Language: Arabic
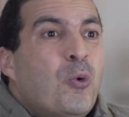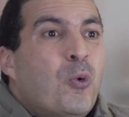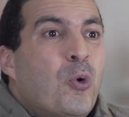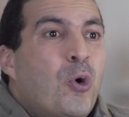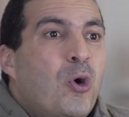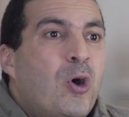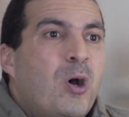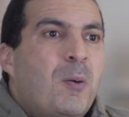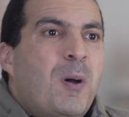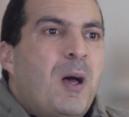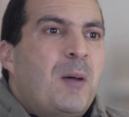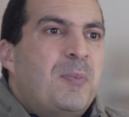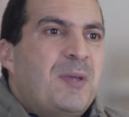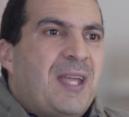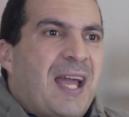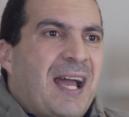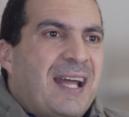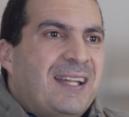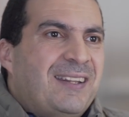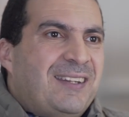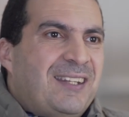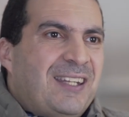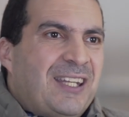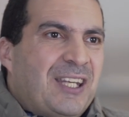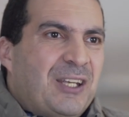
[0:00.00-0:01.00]
وهو بقى
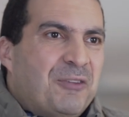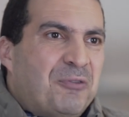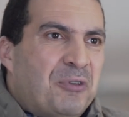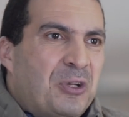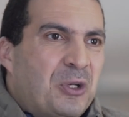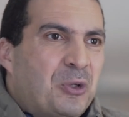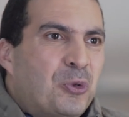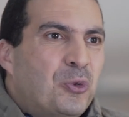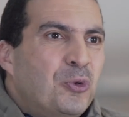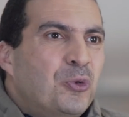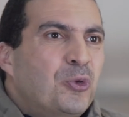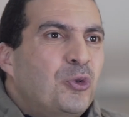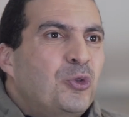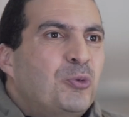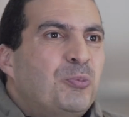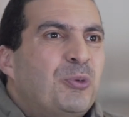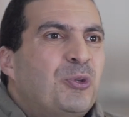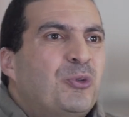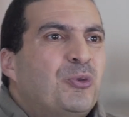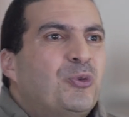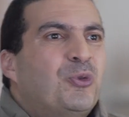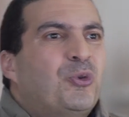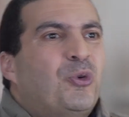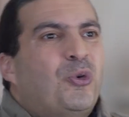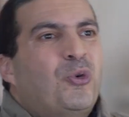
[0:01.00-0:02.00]
بيعدي في الجنود
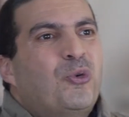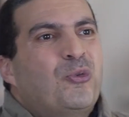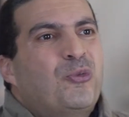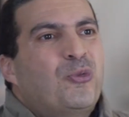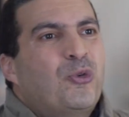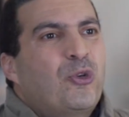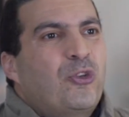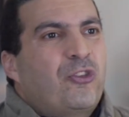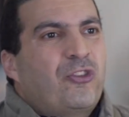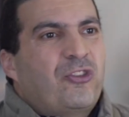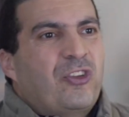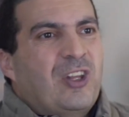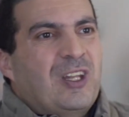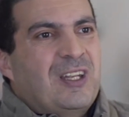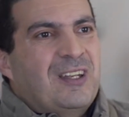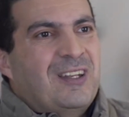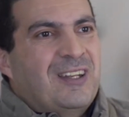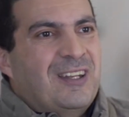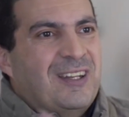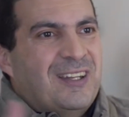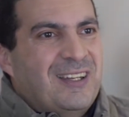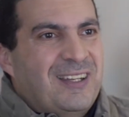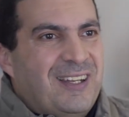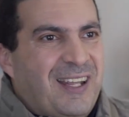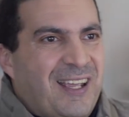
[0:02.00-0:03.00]
بتوعه في وسط
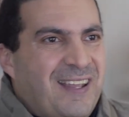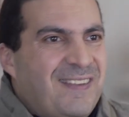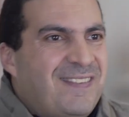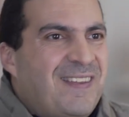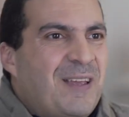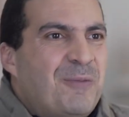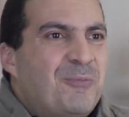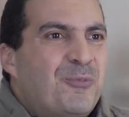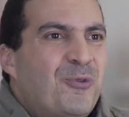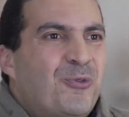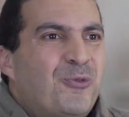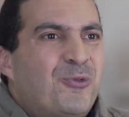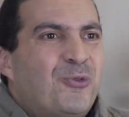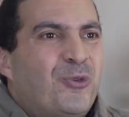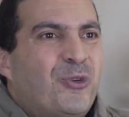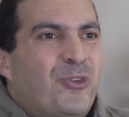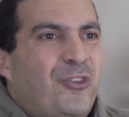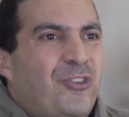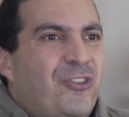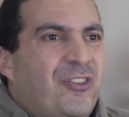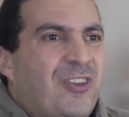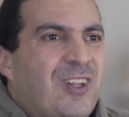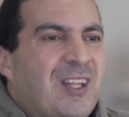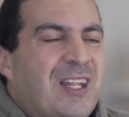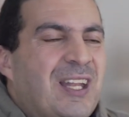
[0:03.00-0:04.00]
العزب وفي
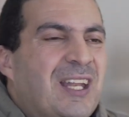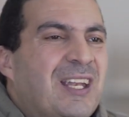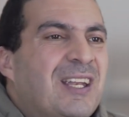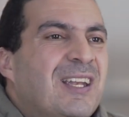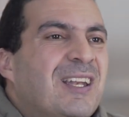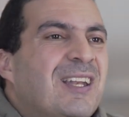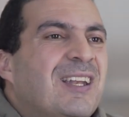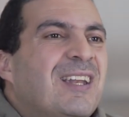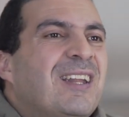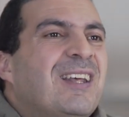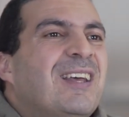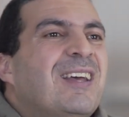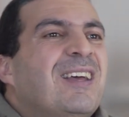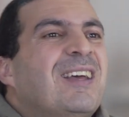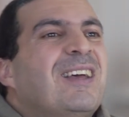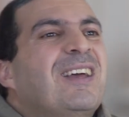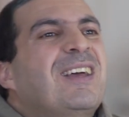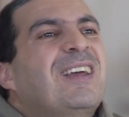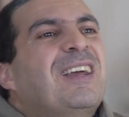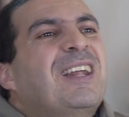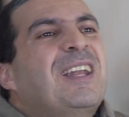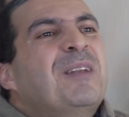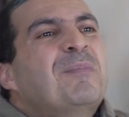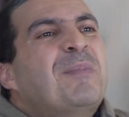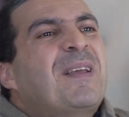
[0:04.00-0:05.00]
وسط
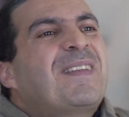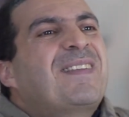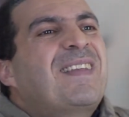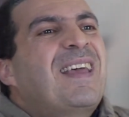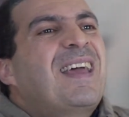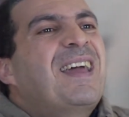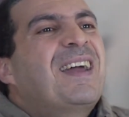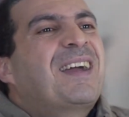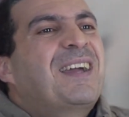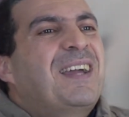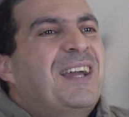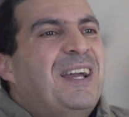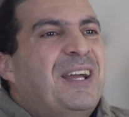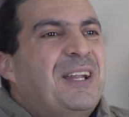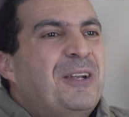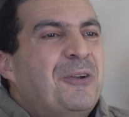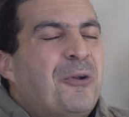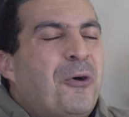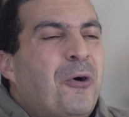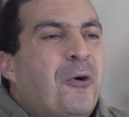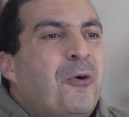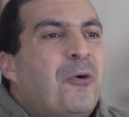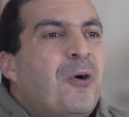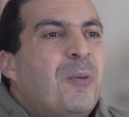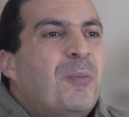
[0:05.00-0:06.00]
المزارع
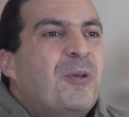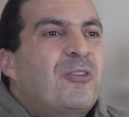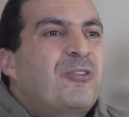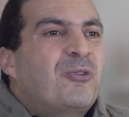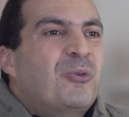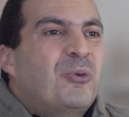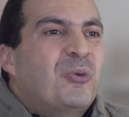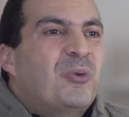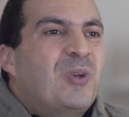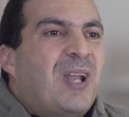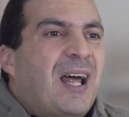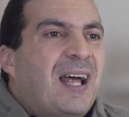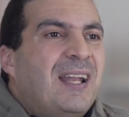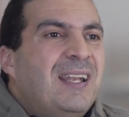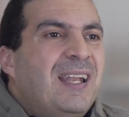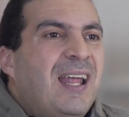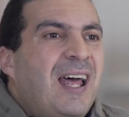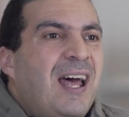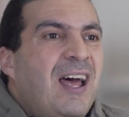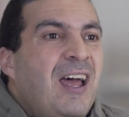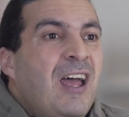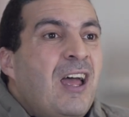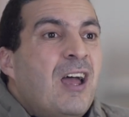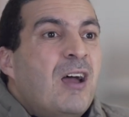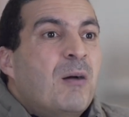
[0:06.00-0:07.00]
اللي هو مسؤول
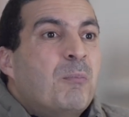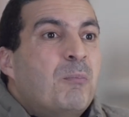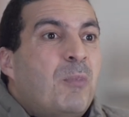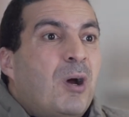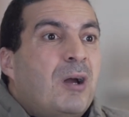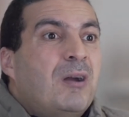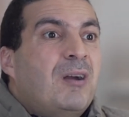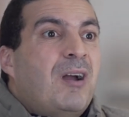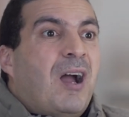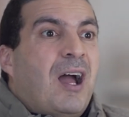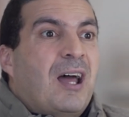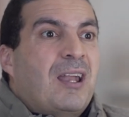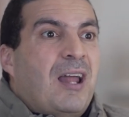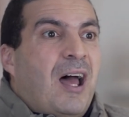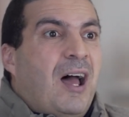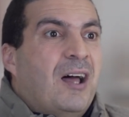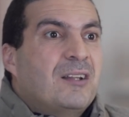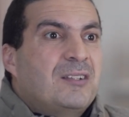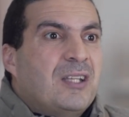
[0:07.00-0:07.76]
عنها مر على